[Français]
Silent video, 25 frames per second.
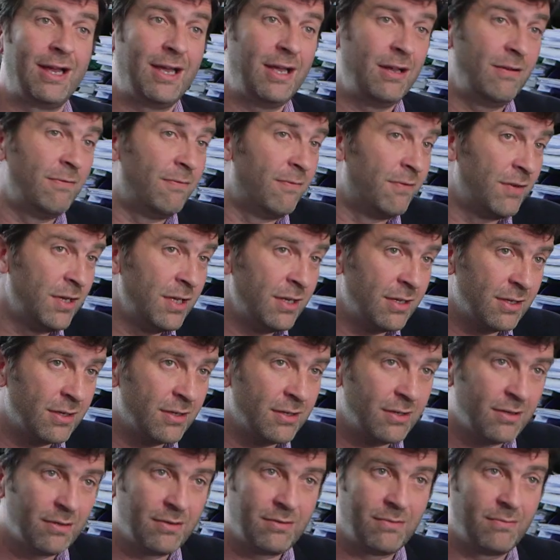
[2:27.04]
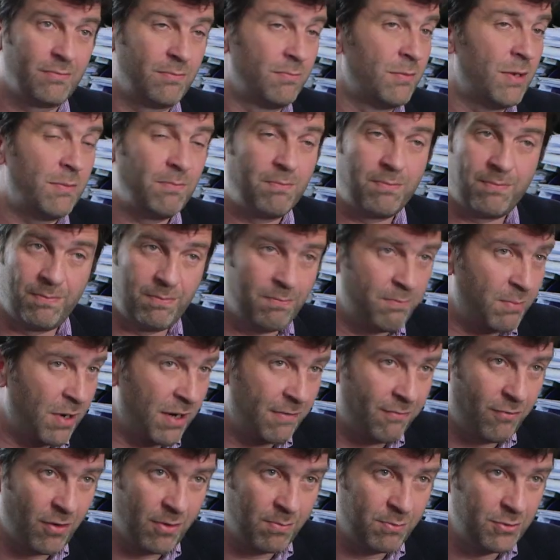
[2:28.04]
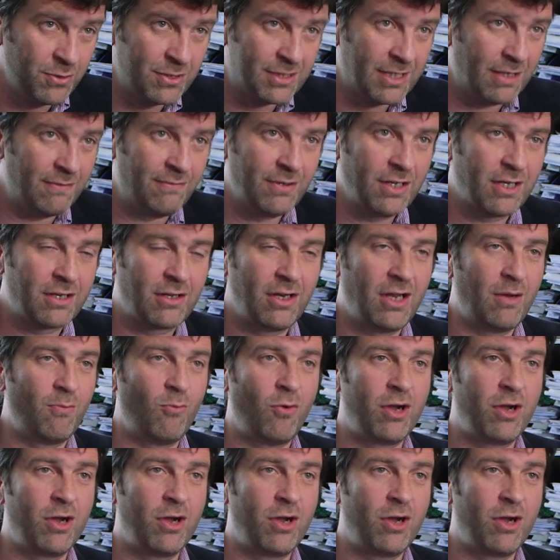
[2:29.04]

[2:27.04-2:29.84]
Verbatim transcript: élevé, même parfois plus élevé que la